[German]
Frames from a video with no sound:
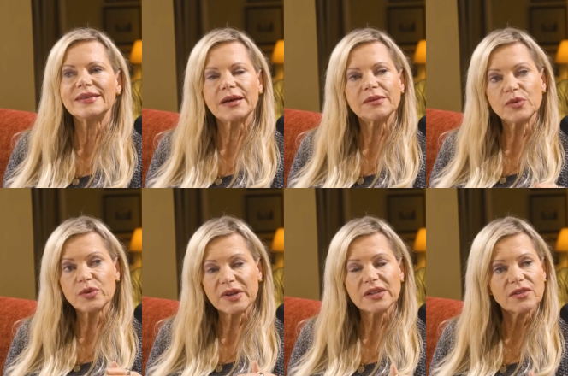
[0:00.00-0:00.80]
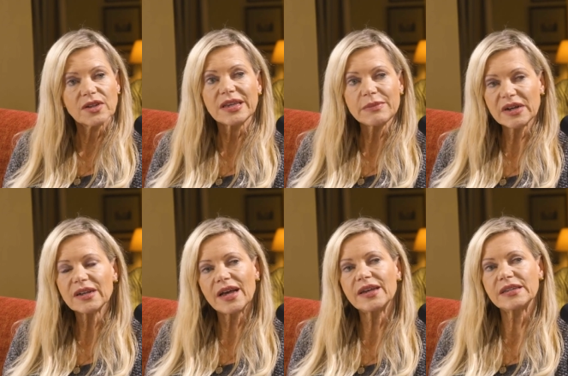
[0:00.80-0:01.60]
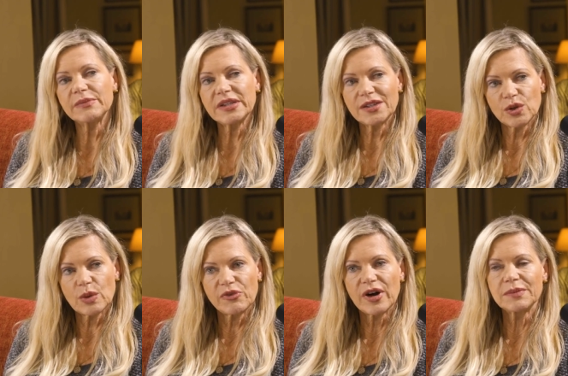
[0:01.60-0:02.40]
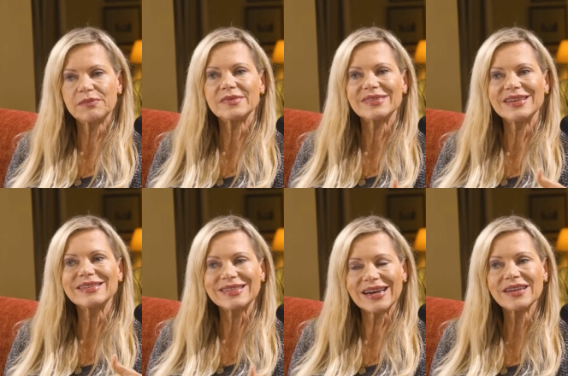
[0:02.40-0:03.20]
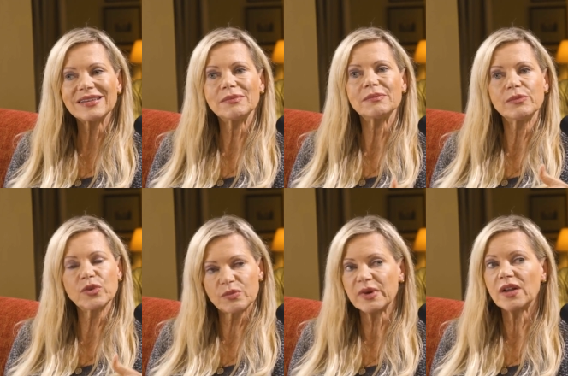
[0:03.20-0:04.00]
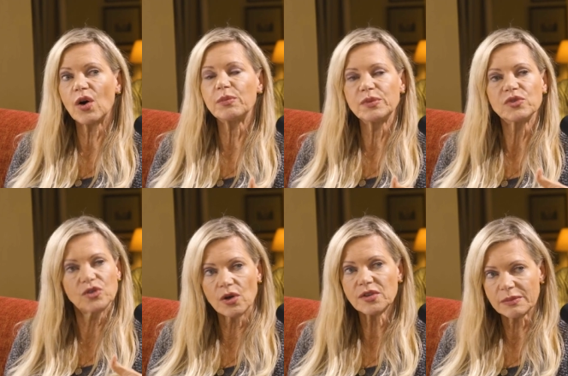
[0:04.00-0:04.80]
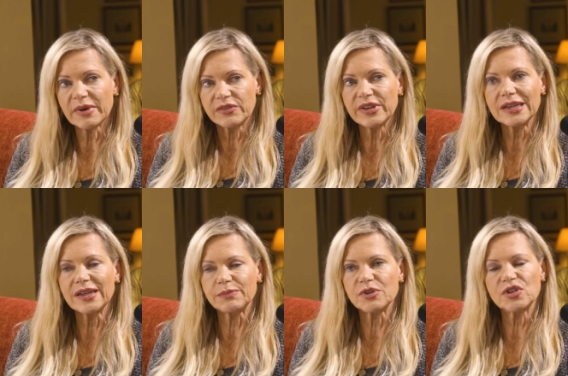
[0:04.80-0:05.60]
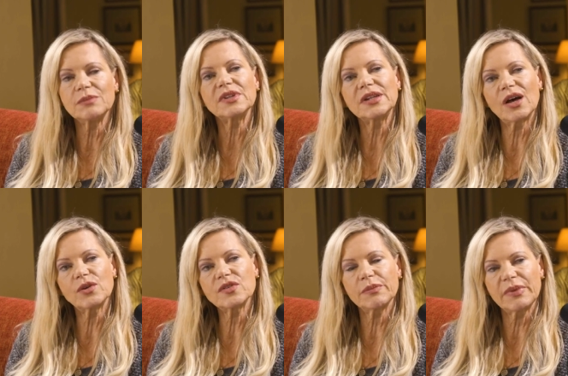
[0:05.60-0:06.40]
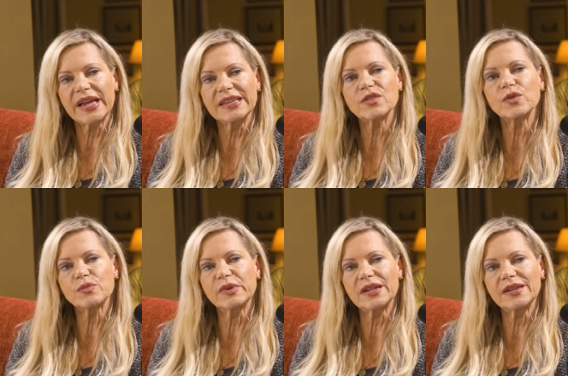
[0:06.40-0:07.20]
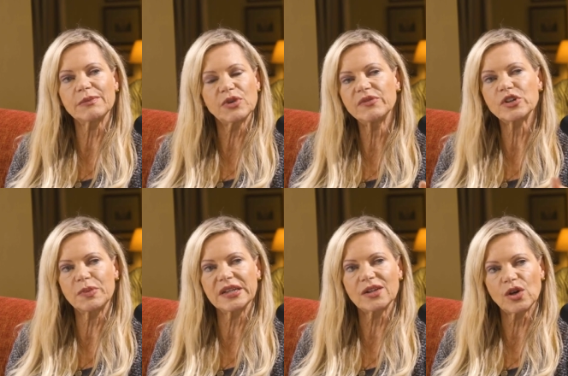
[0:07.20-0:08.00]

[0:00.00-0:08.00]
da muss man immer gleich im Hinterkopf haben, da muss man auch sollte man wirklich bestimmte Nahrungsergänzungsmittel nehmen? Können wir später